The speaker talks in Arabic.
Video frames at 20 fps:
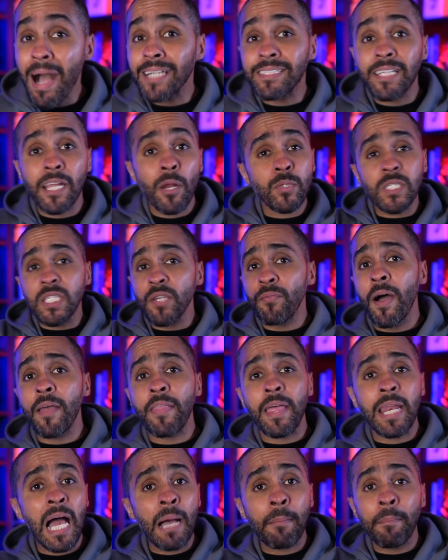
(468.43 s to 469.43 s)
أقدر أوصف هذا
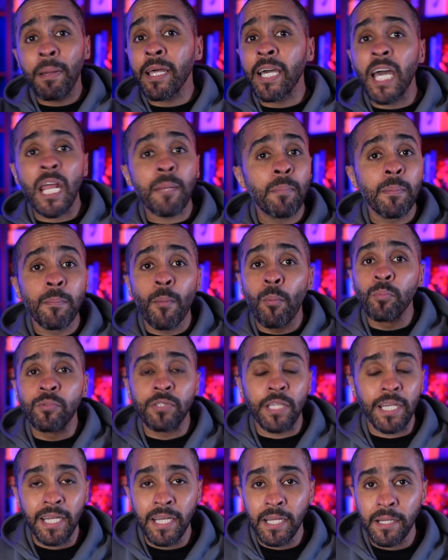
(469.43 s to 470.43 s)
العمل غير
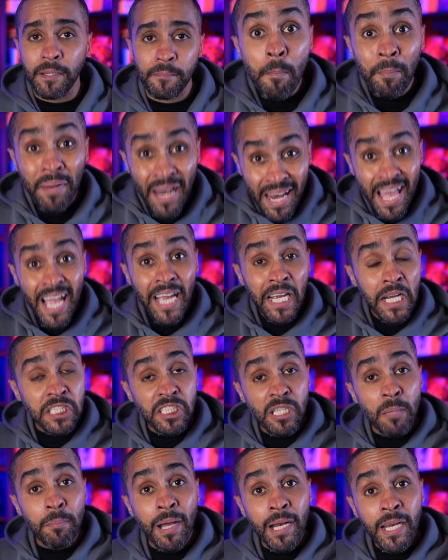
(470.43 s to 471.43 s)
بممتع من الناحية
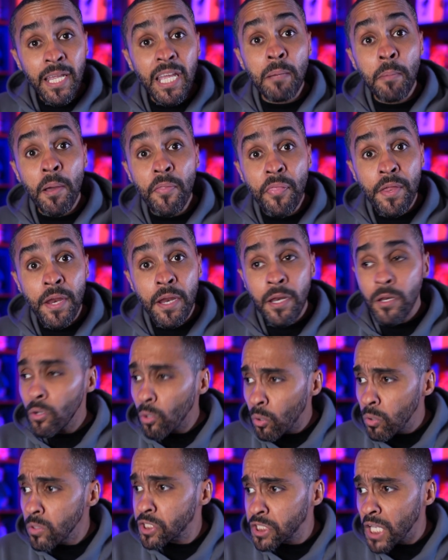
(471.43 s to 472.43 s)
الجمالية مثلا
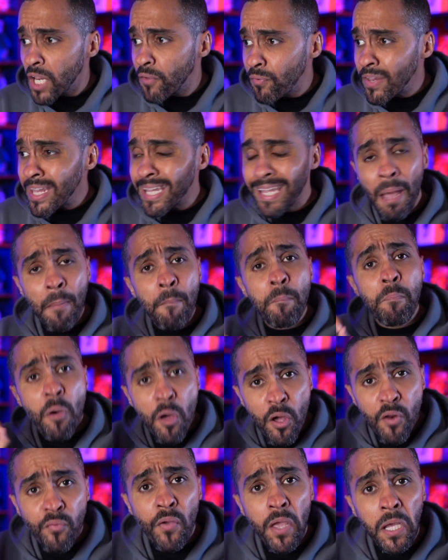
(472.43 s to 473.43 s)
كل شيء فيه كان
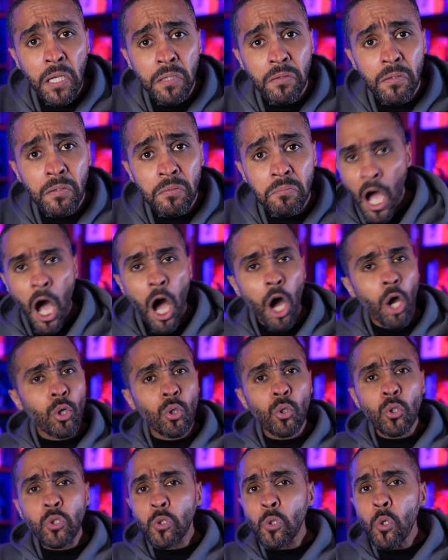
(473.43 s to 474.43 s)
بيرفكت
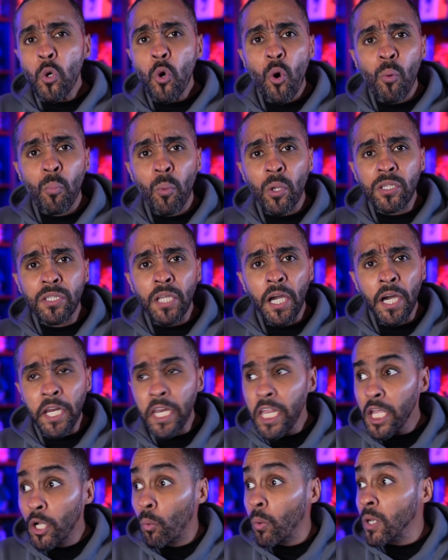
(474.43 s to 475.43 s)
الرسوم
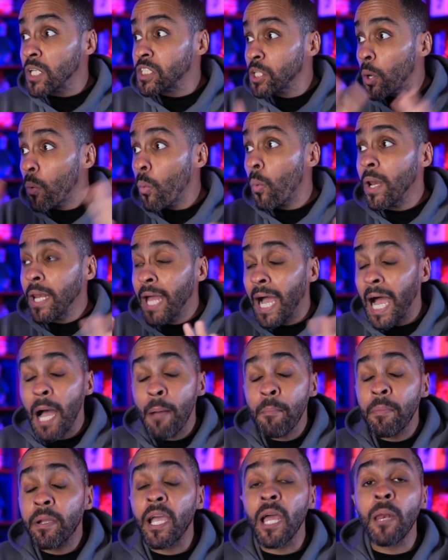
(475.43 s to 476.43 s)
والتحريك والجو
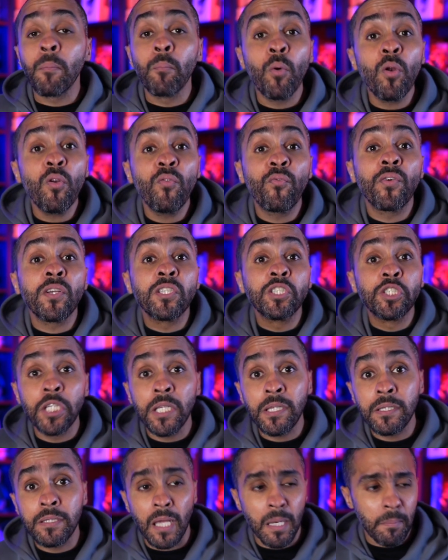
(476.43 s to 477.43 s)
العام كان ملفت
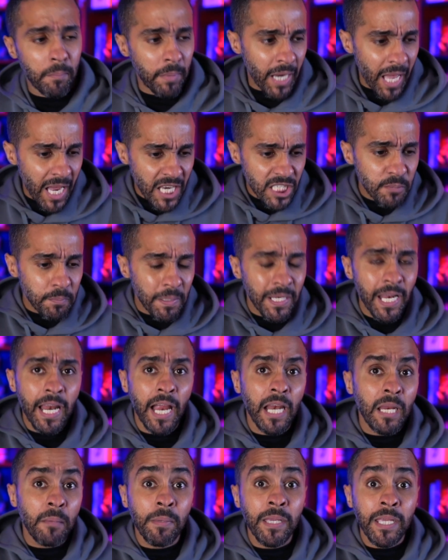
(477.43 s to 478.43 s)
جدا من أجمل
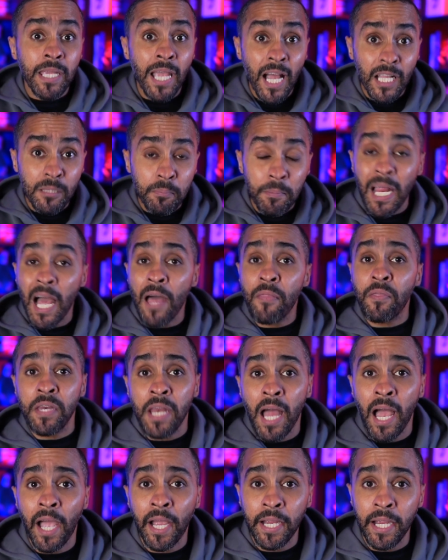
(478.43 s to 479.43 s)
الأنميات من هذه
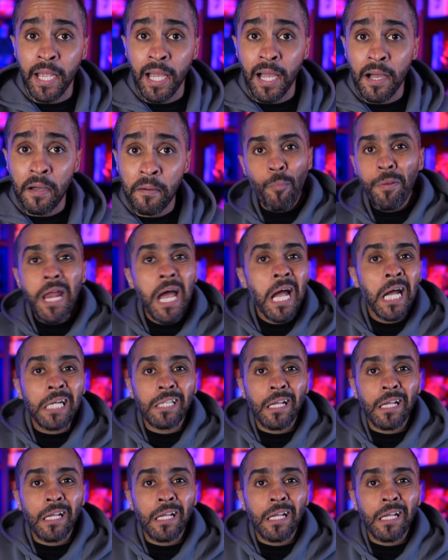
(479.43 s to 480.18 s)
الناحية من ناحية